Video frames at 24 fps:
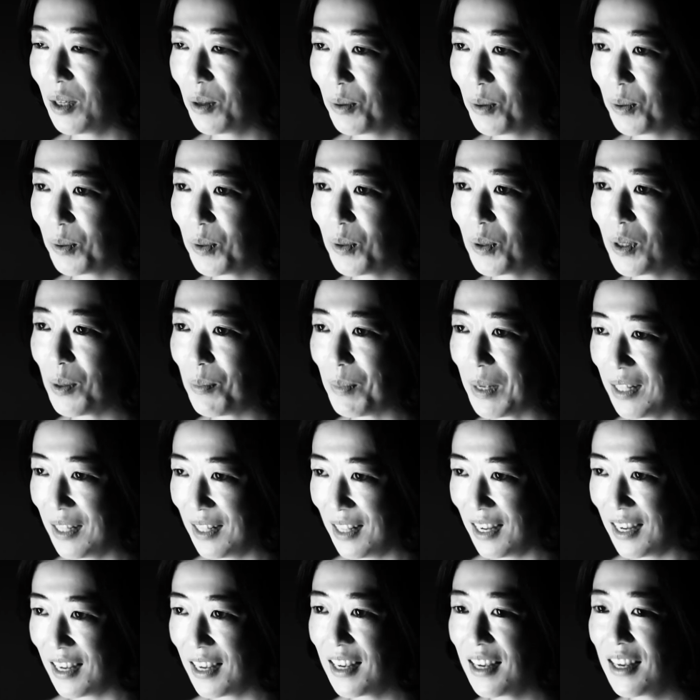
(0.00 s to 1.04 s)
いこうと決め
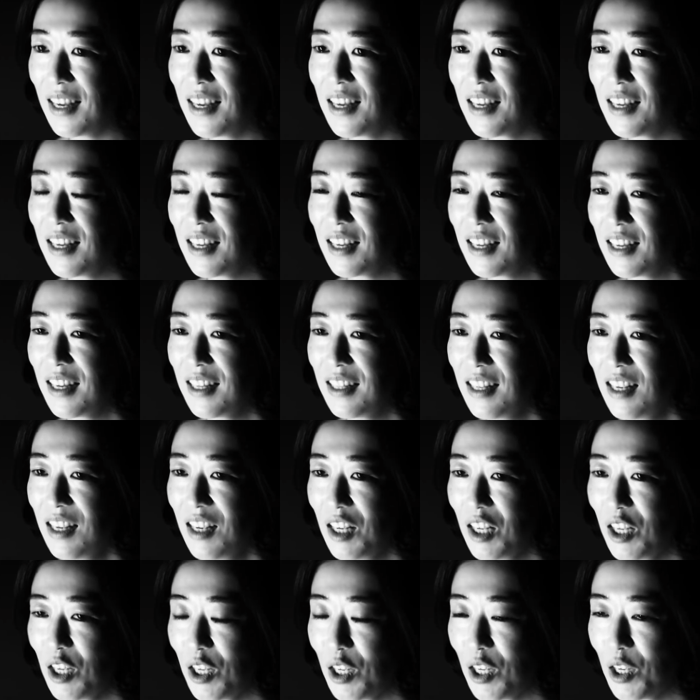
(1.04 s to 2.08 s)
て、
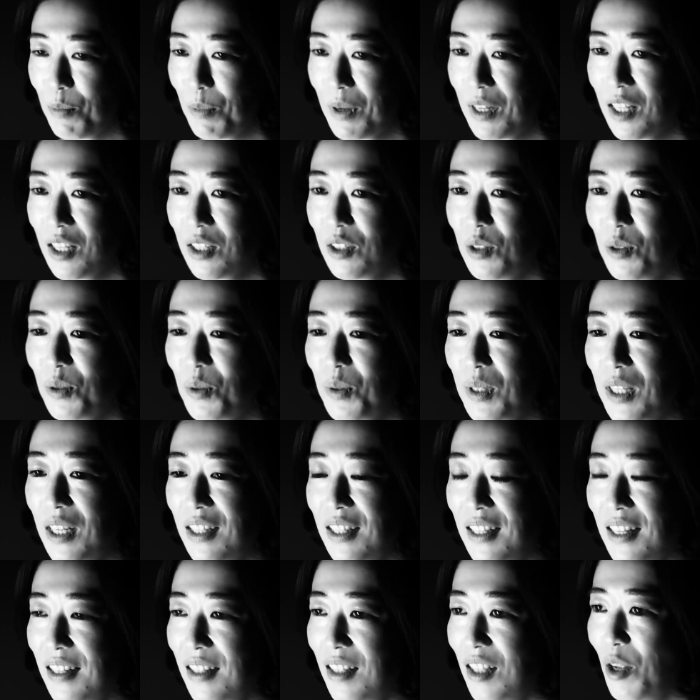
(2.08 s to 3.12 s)
でいまだ15
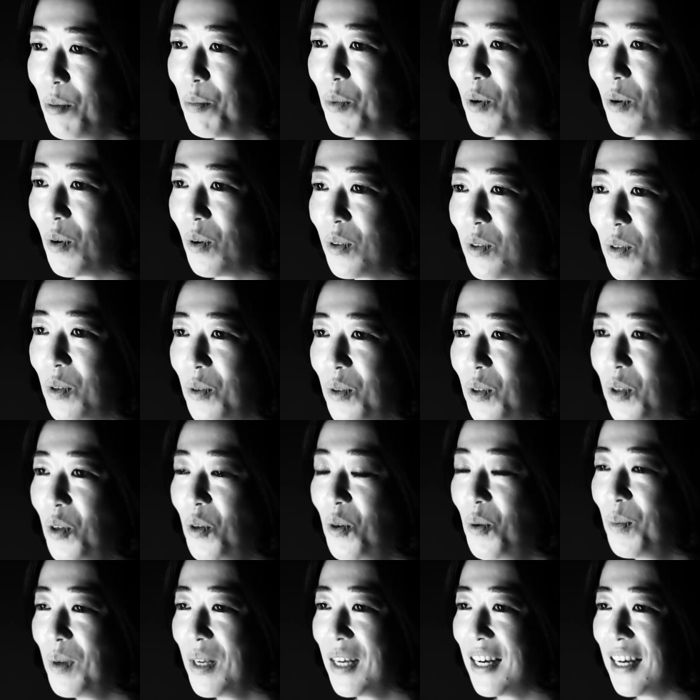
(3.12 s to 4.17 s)
年経ってもその
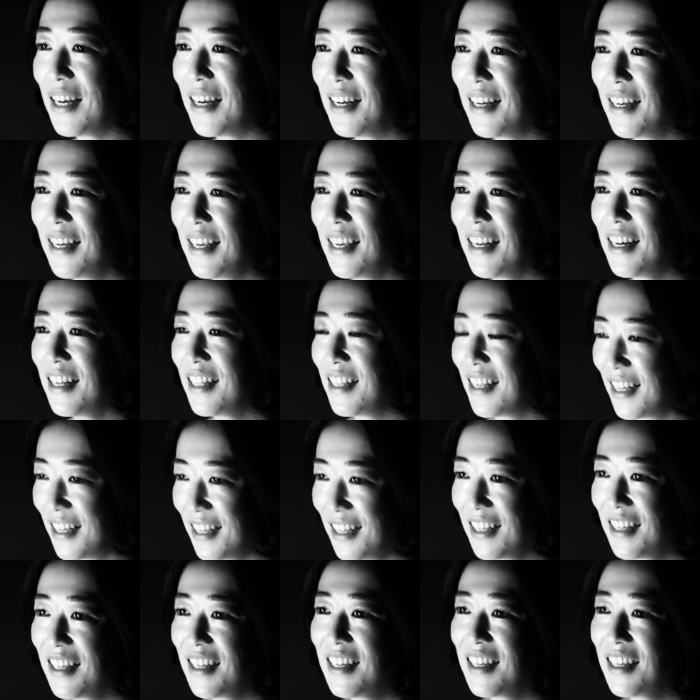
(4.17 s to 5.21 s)
興味が減らな
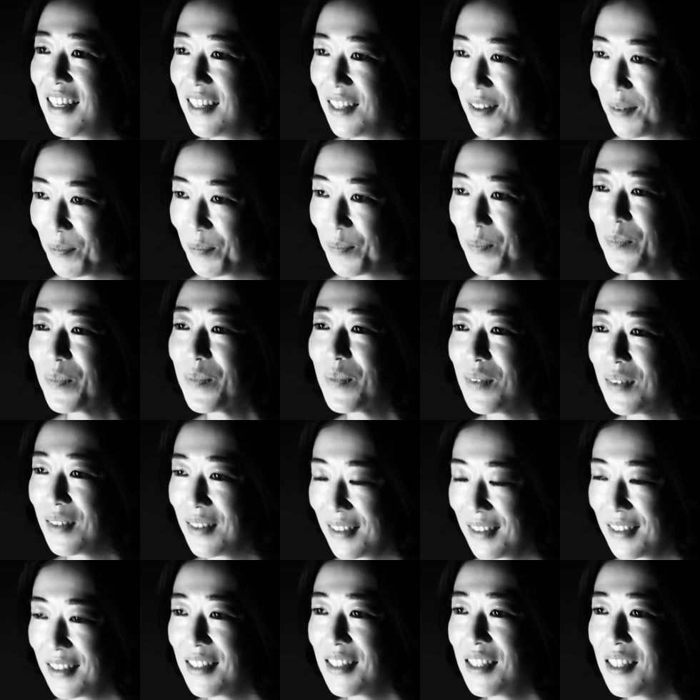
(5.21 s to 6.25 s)
い、
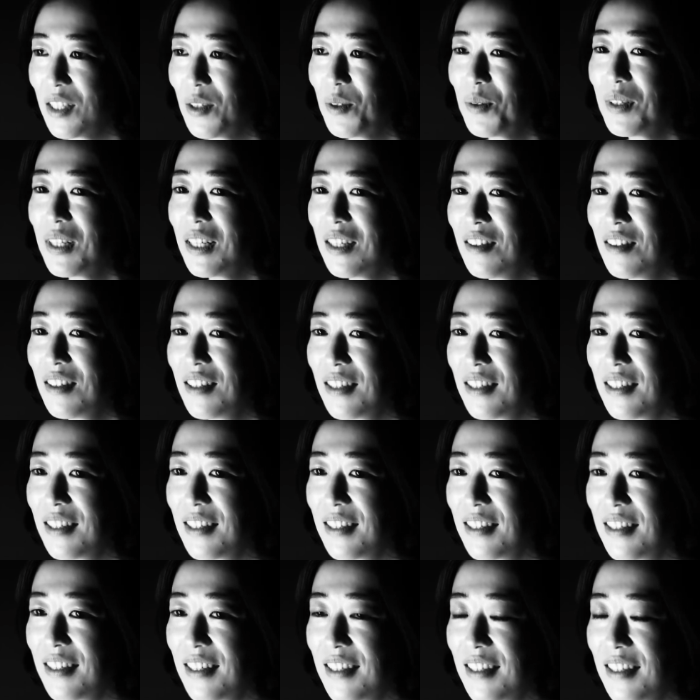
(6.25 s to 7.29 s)
そんな
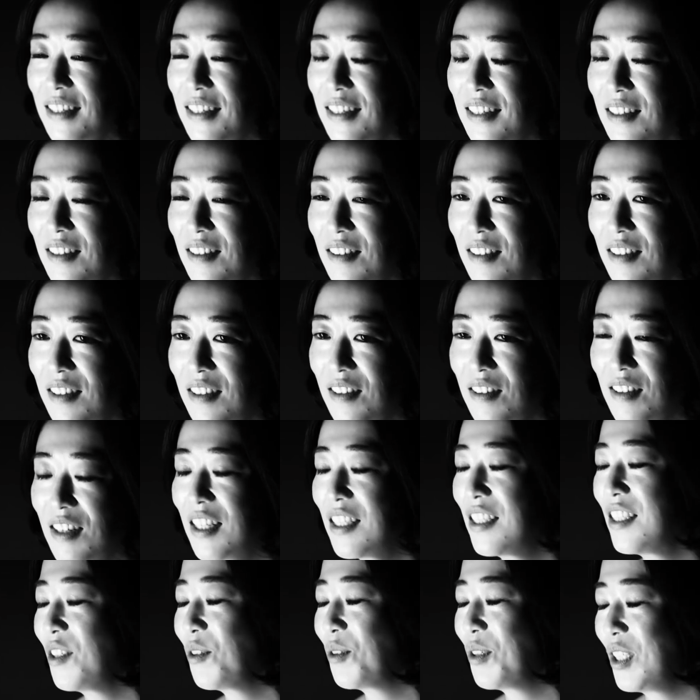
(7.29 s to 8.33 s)
暮
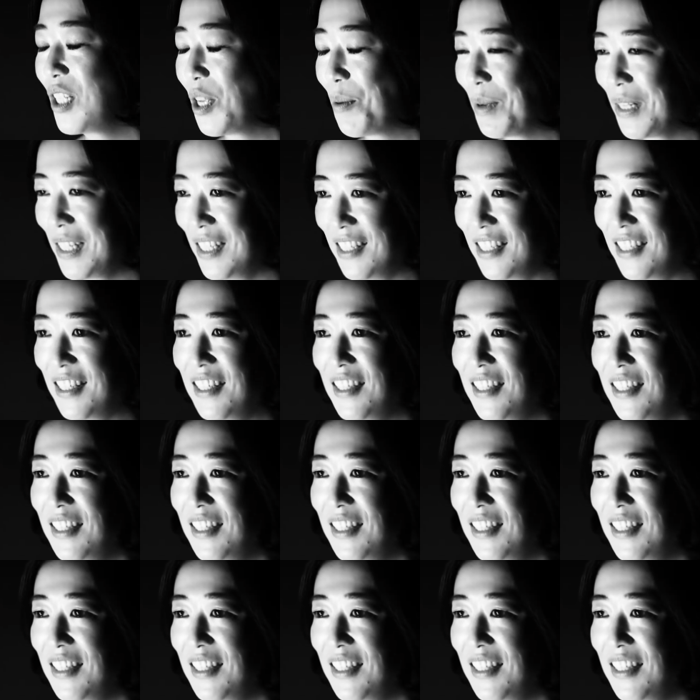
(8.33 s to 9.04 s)
らしをしています。